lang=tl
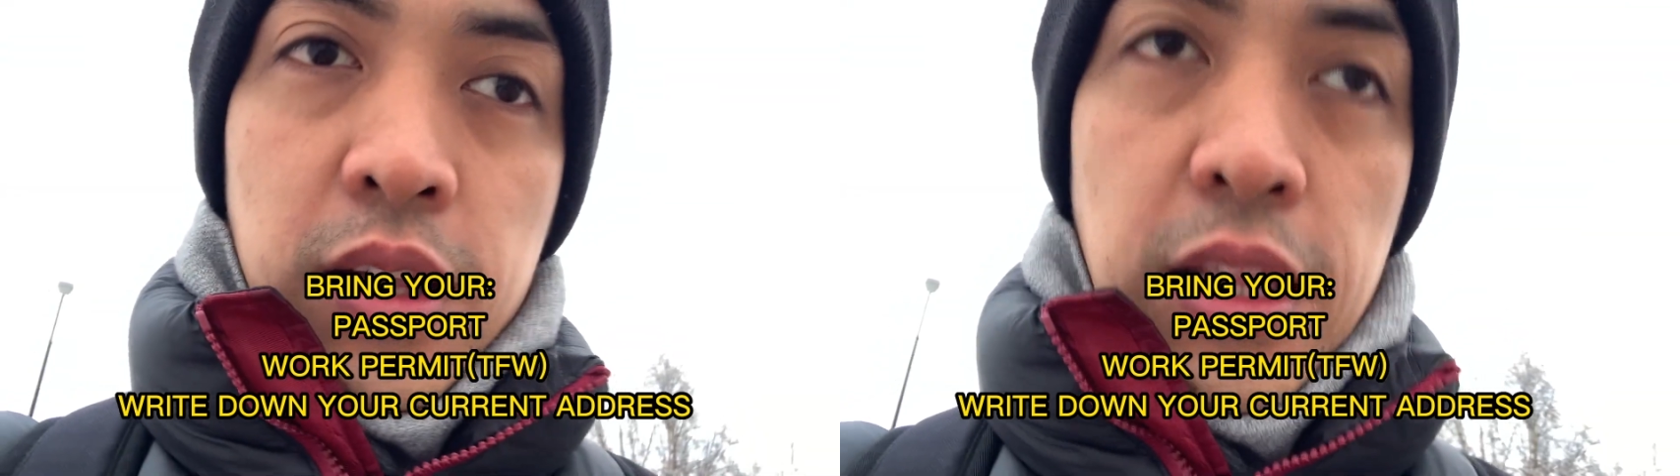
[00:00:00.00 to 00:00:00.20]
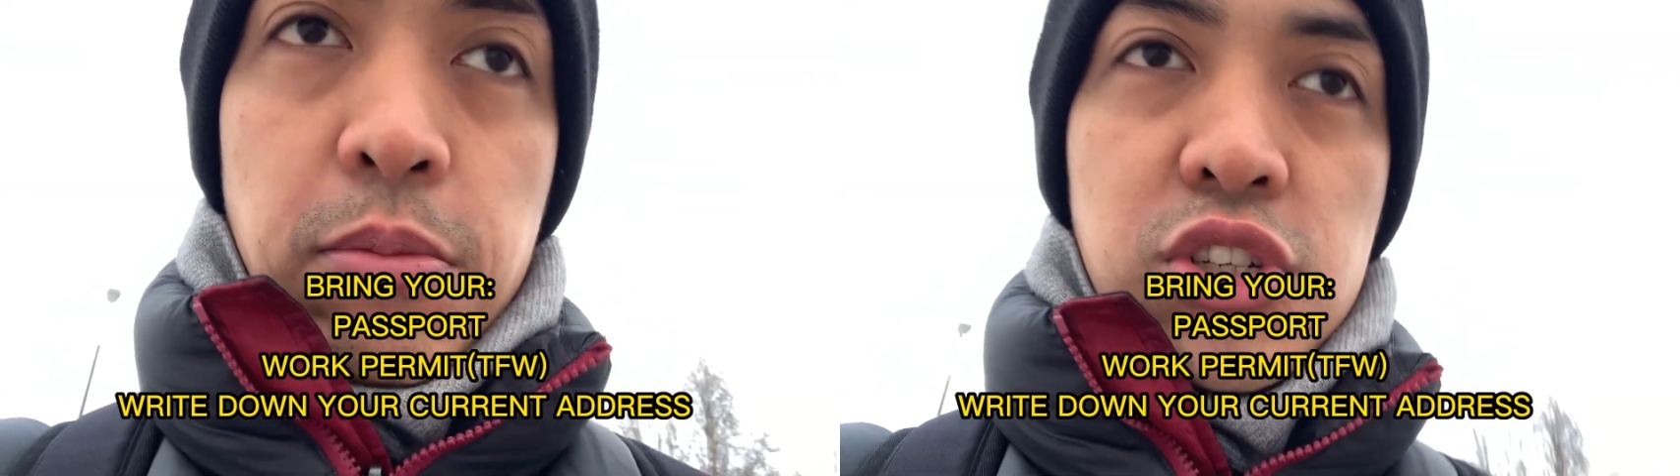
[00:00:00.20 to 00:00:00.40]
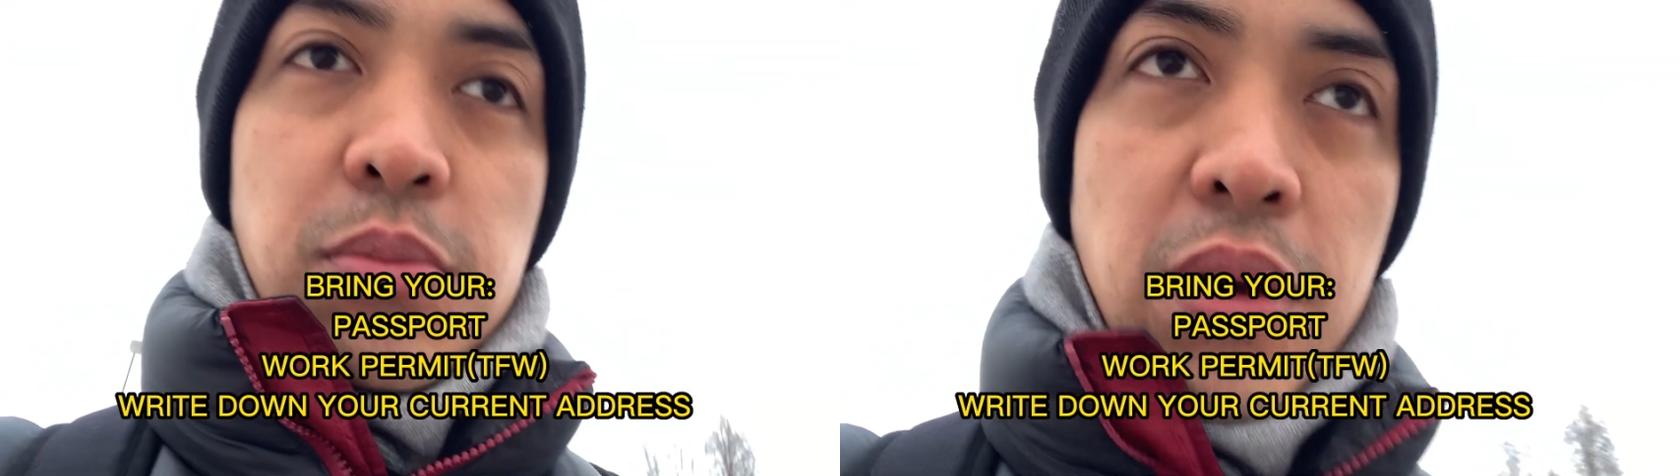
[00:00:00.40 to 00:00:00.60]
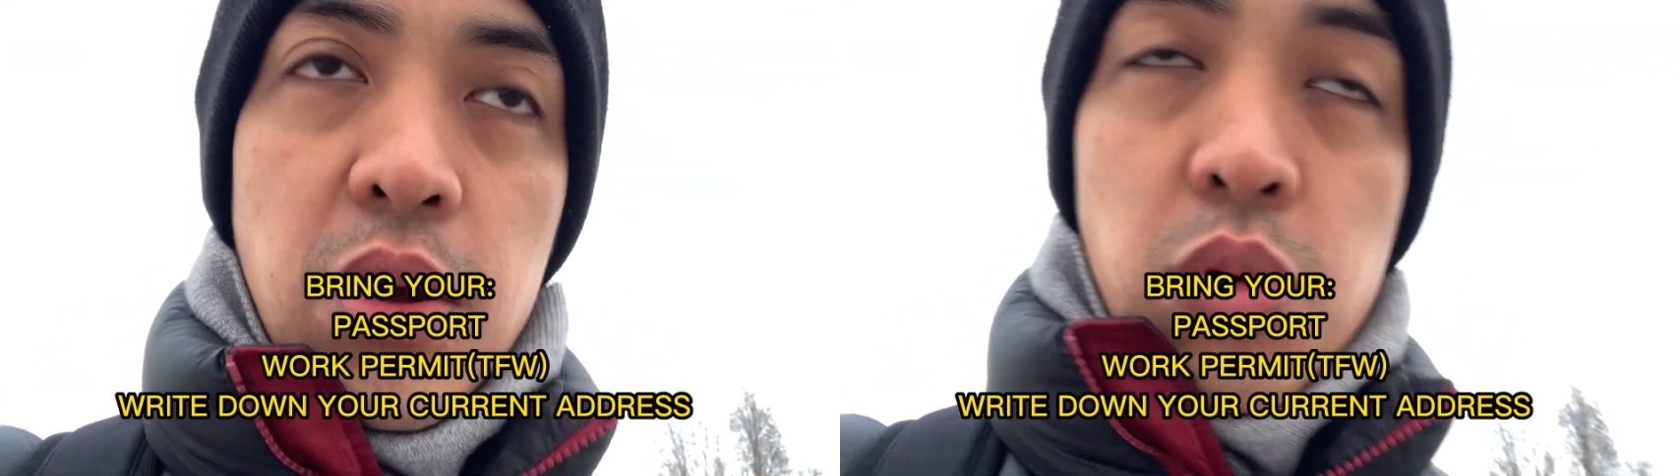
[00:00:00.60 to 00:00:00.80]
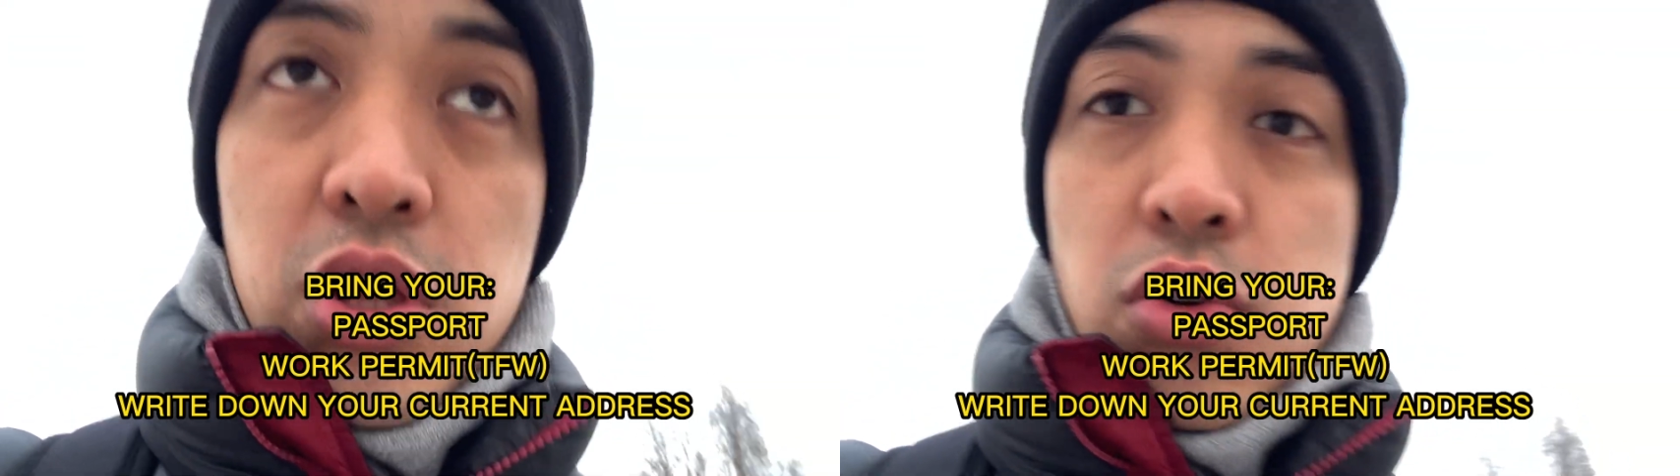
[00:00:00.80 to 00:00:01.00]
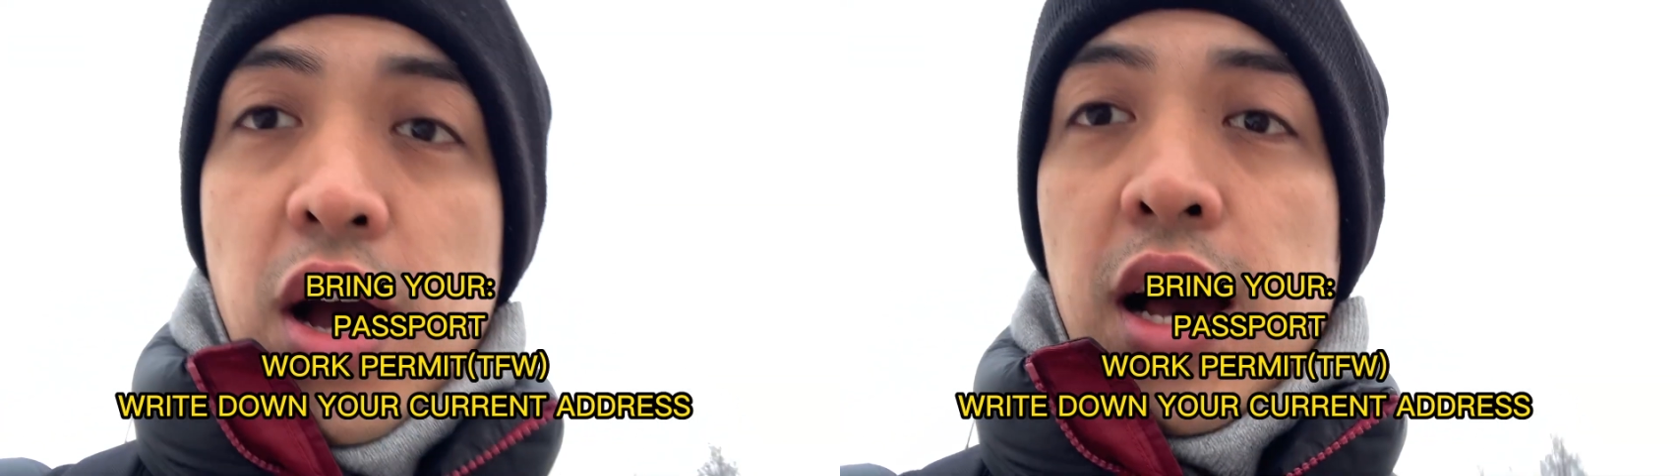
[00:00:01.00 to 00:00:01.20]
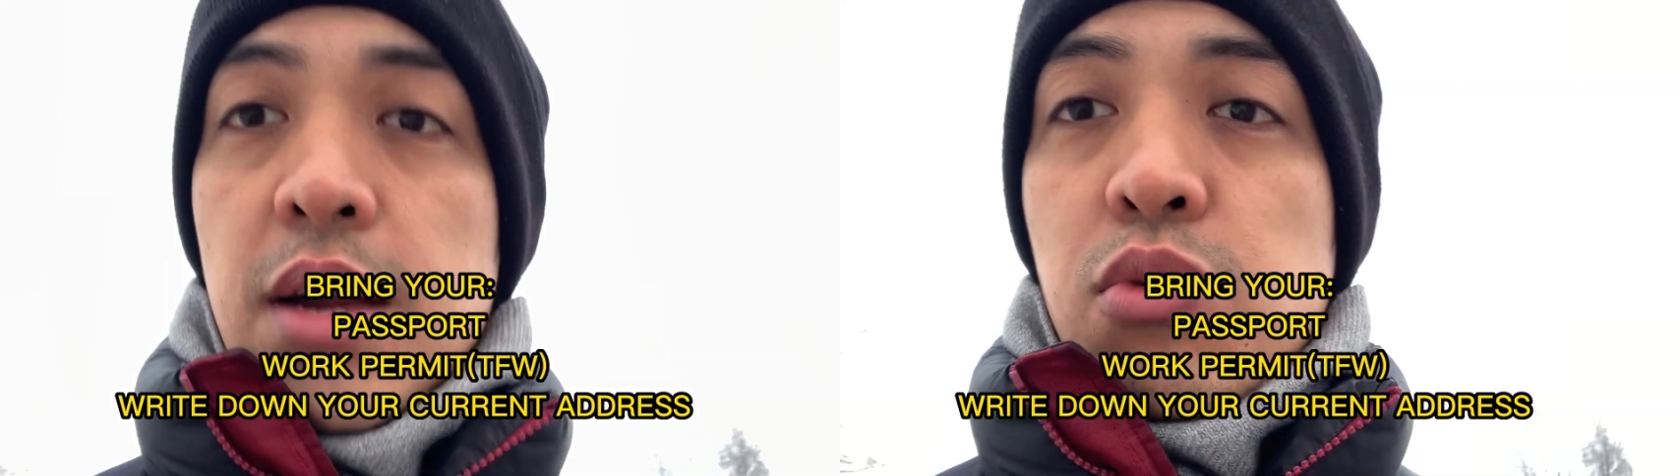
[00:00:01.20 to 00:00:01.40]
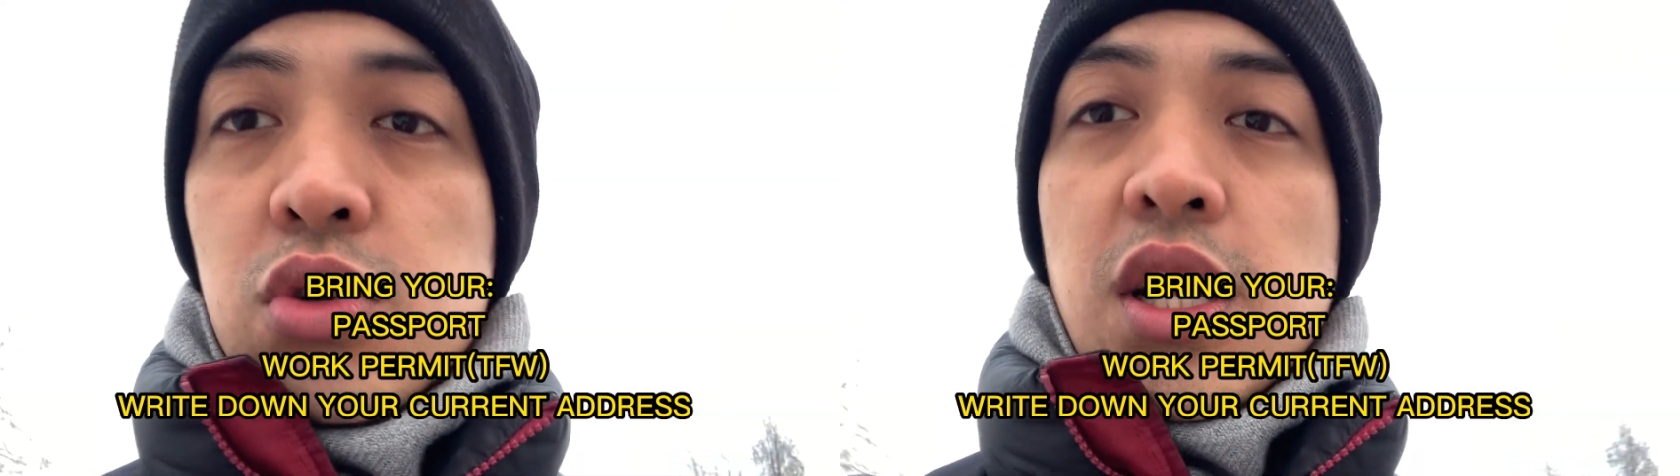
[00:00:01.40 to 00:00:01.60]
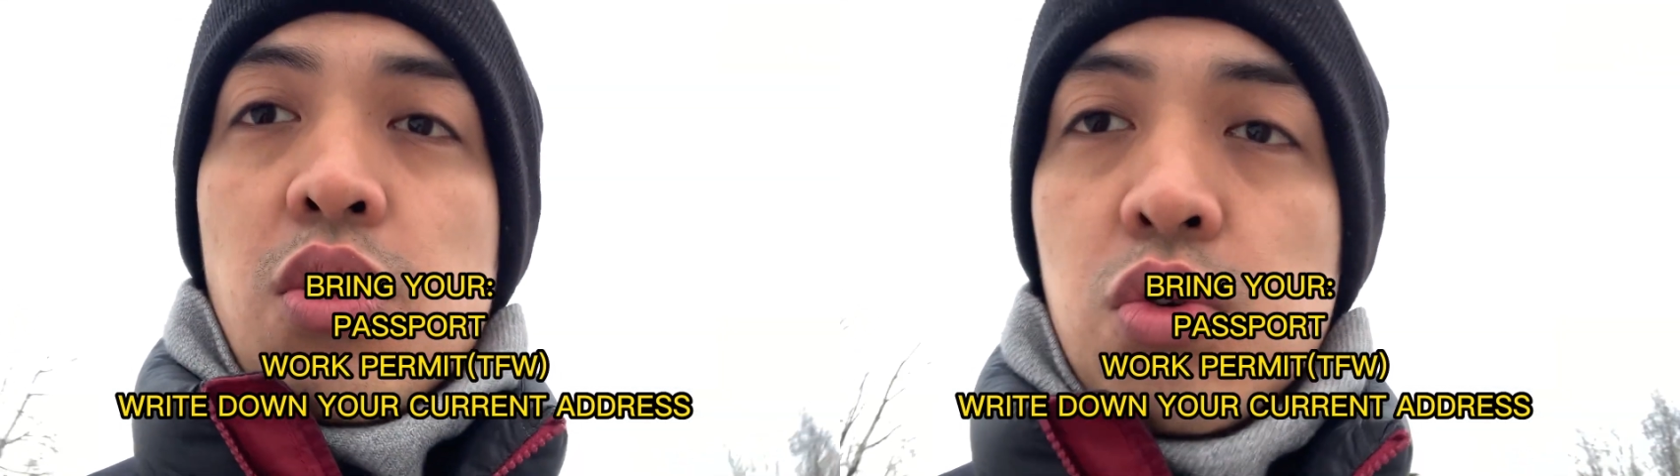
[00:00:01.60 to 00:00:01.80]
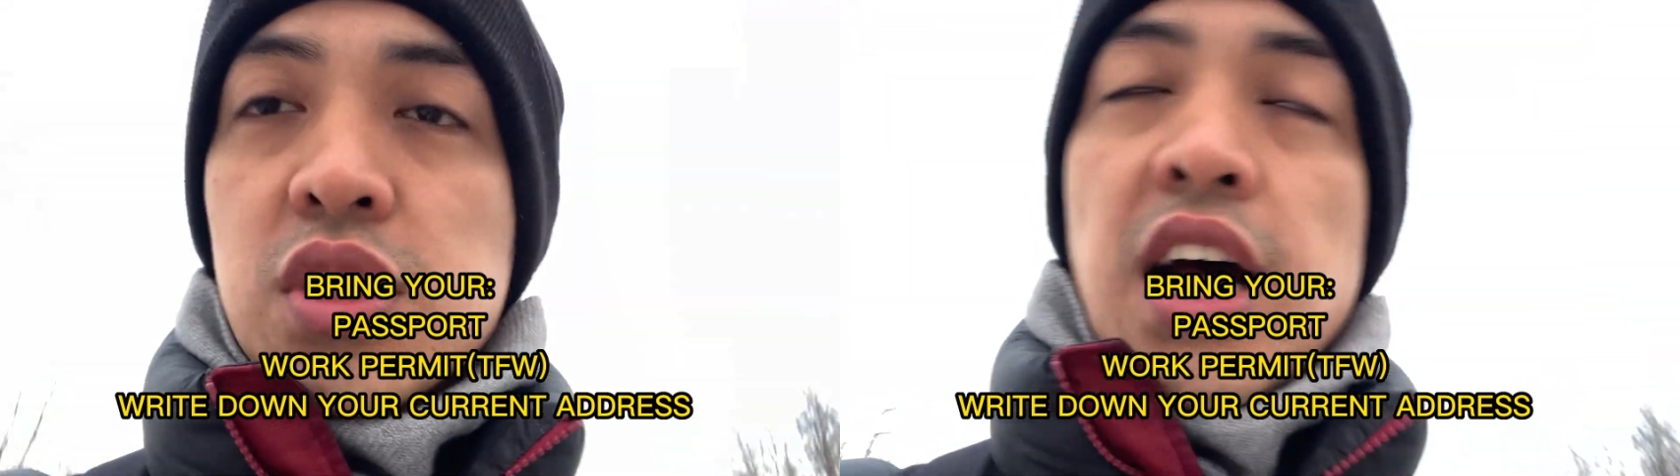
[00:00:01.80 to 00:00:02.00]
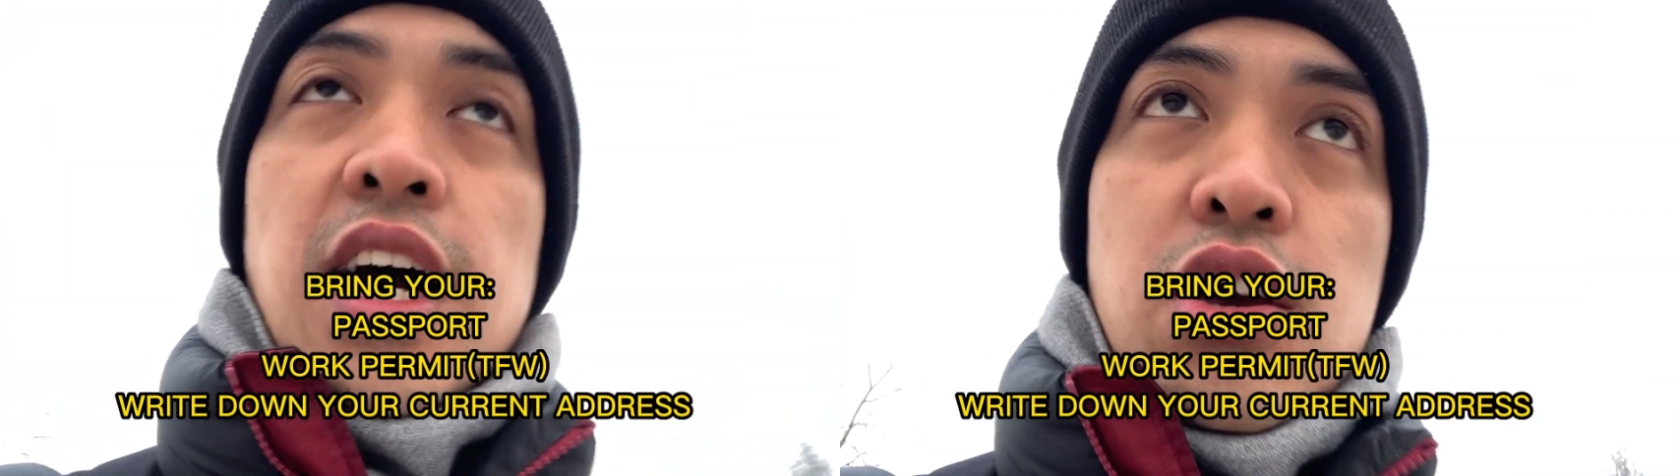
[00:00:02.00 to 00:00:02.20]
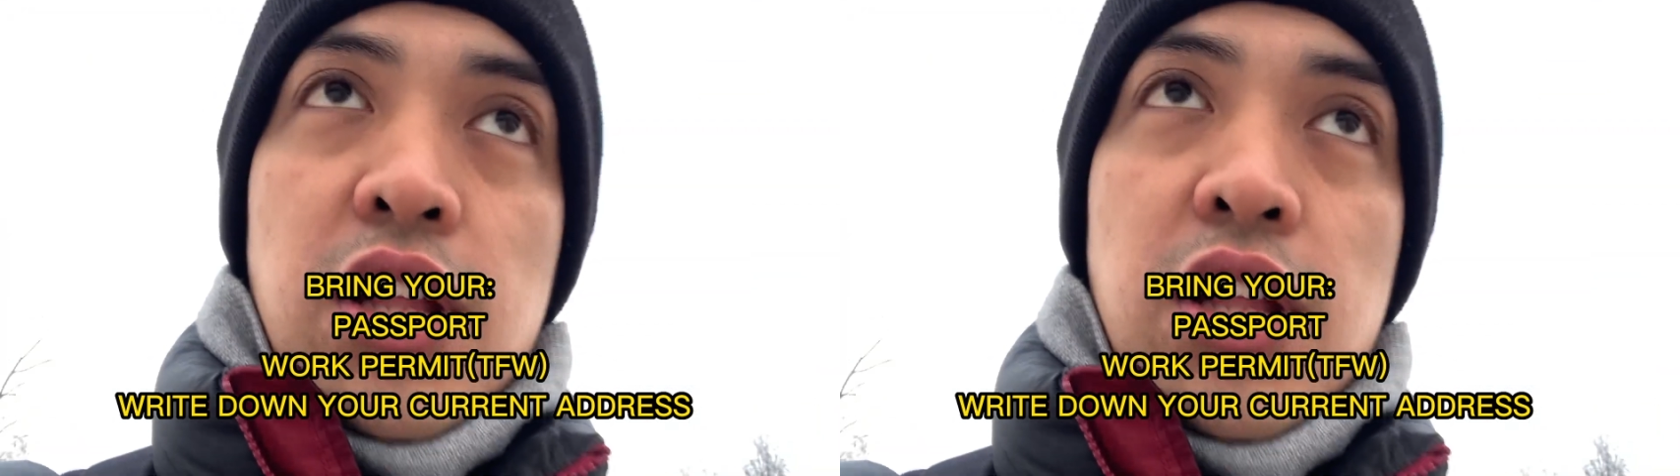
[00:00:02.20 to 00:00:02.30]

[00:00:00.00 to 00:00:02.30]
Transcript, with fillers: tapos syempre huwag nyo kakalimutan kung saan kayo